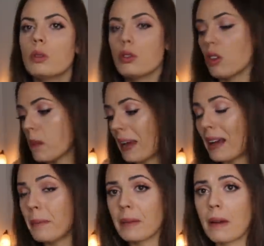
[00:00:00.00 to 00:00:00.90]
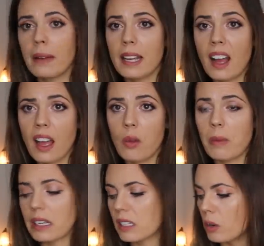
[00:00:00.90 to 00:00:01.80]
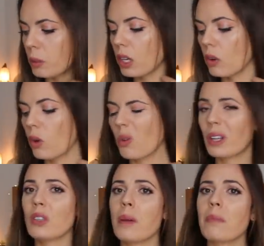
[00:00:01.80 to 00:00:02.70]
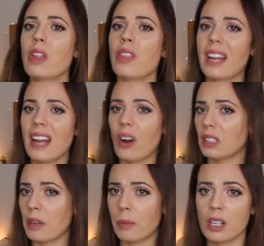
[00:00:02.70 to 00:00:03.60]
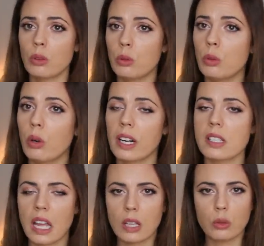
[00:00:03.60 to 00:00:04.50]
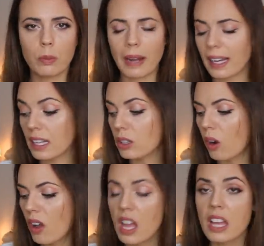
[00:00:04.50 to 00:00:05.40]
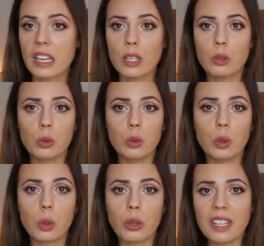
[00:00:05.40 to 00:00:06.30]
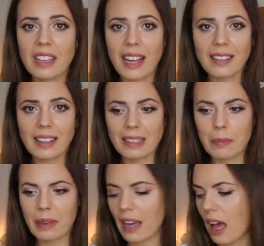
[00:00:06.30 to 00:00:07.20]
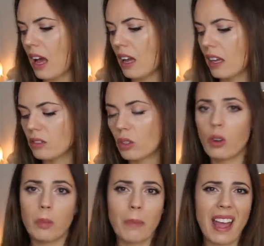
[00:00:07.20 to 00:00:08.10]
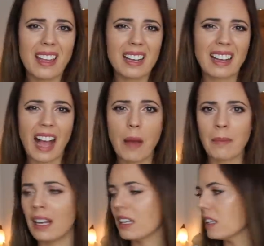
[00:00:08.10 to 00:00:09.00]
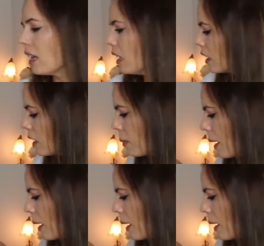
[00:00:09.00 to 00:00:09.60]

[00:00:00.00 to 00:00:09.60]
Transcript: mucho y para la primavera es un básico, porque luego cuando ya empieza a hacer calor, te pones tu jersey, tus vaqueritos y tus cuñitas estas típicas en tonos beige, camel y tal, y